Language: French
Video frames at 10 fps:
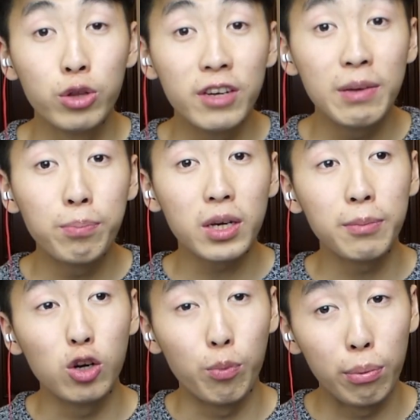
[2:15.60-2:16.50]
le neuvième
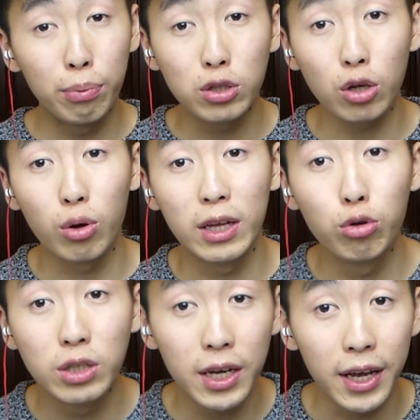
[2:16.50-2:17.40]
Pokémon le plus puissant de la
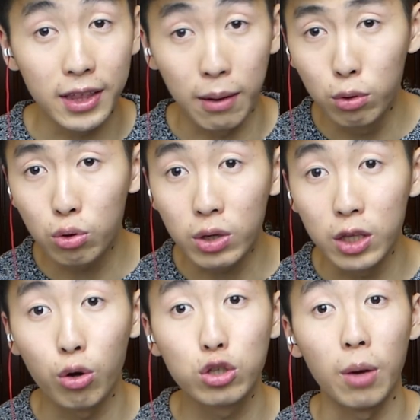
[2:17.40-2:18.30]
2G est un mouton
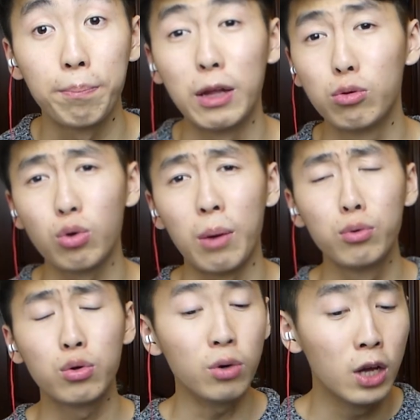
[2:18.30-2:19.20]
qui ne ressemble pas du tout à un
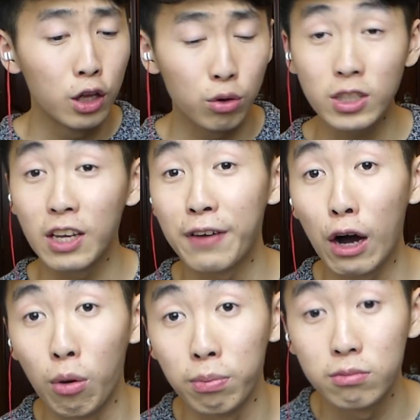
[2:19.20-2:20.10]
mouton, donc c'est
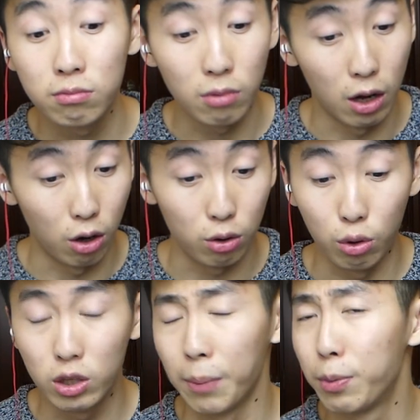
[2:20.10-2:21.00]
Faramp. Alors
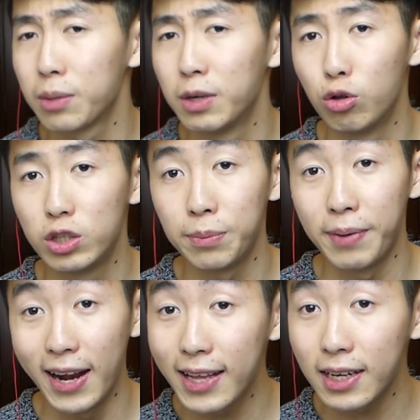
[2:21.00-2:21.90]
euh, un Pokémon de type
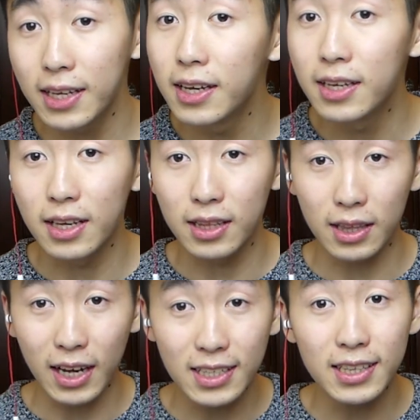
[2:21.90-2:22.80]
électrique qui était
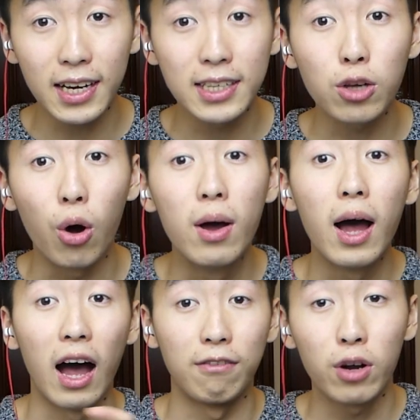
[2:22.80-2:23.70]
très intéressant
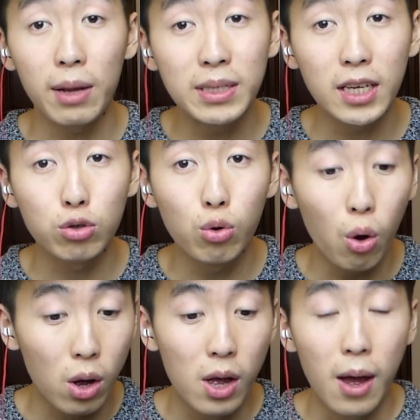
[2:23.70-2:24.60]
avant la mise à jour.
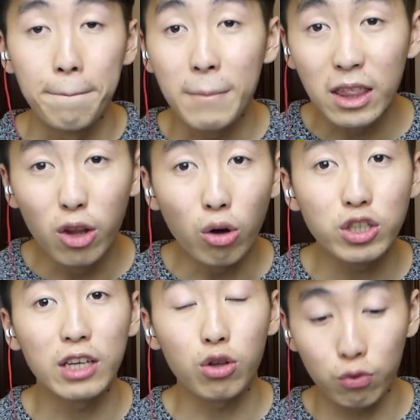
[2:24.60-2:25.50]
Maintenant,
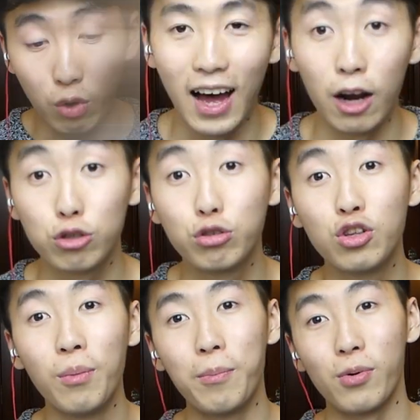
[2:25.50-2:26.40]
j'attends de voir. Alors
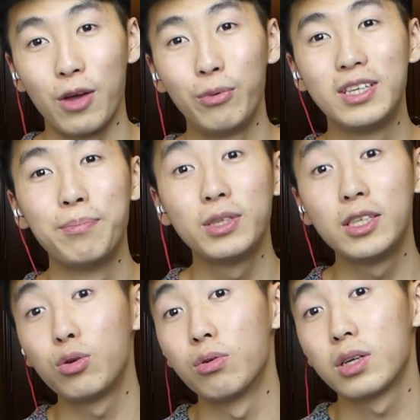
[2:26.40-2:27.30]
justement, pour la huitième
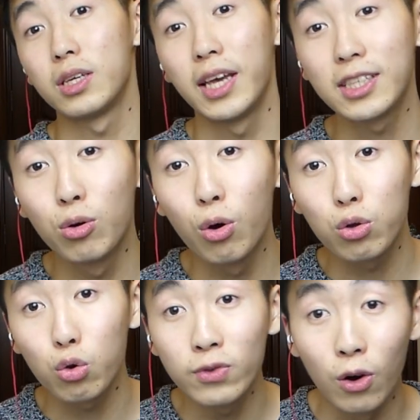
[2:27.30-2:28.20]
position, qui est-ce qu'on
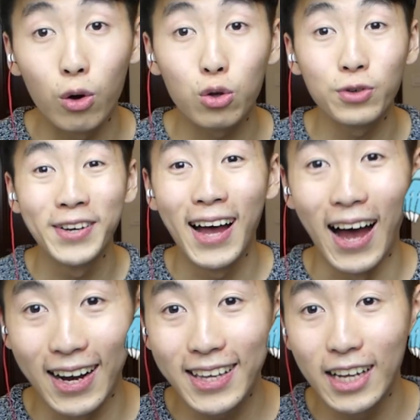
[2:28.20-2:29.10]
retrouve On retrouve
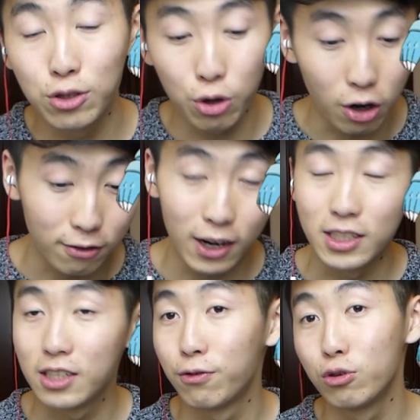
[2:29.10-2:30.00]
Alligature. Voilà,
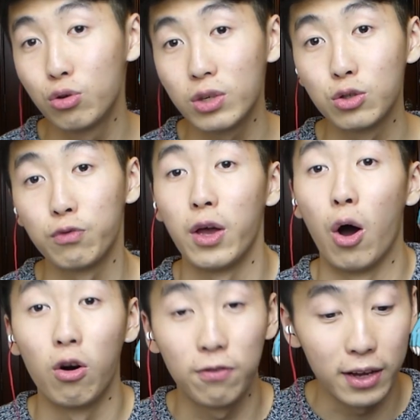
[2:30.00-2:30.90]
Tiflosion, il se fait
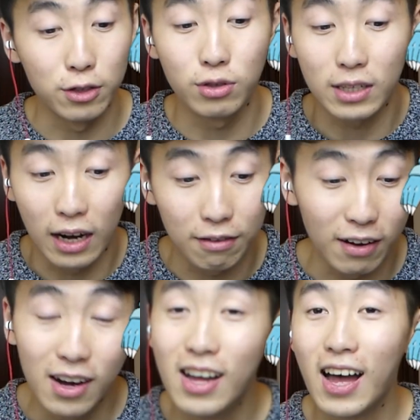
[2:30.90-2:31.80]
enfler jusqu'à la
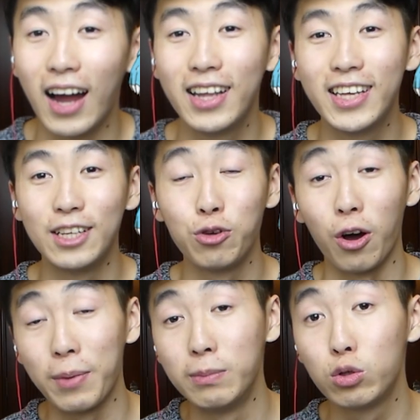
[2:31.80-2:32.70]
fin.
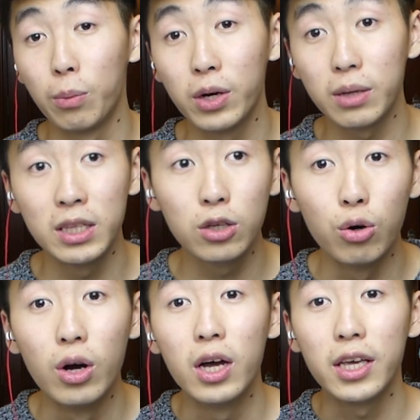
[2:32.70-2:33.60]
Alligature, même sur Pokémon
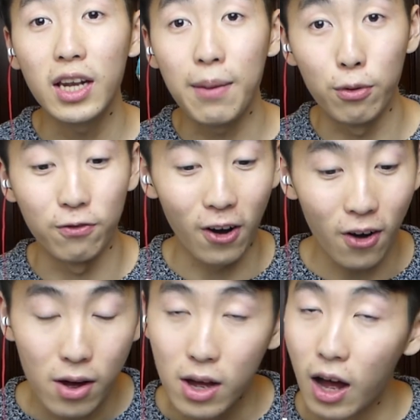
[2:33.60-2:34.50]
Go, il est plus
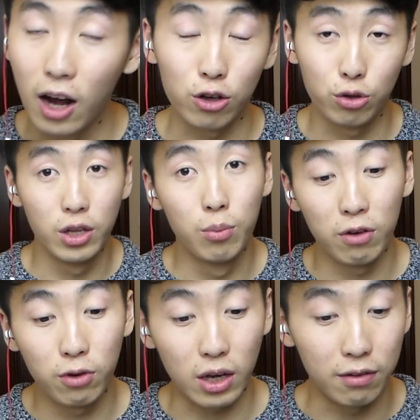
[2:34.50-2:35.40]
fort. Alors
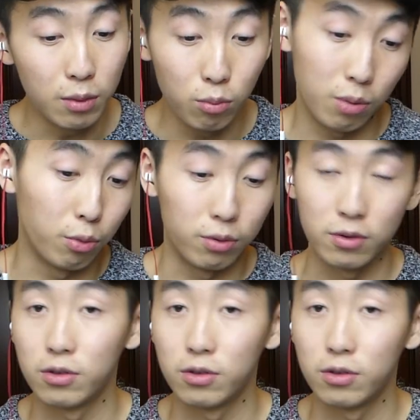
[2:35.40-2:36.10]
donnez-moi votre avis. Moi, bon,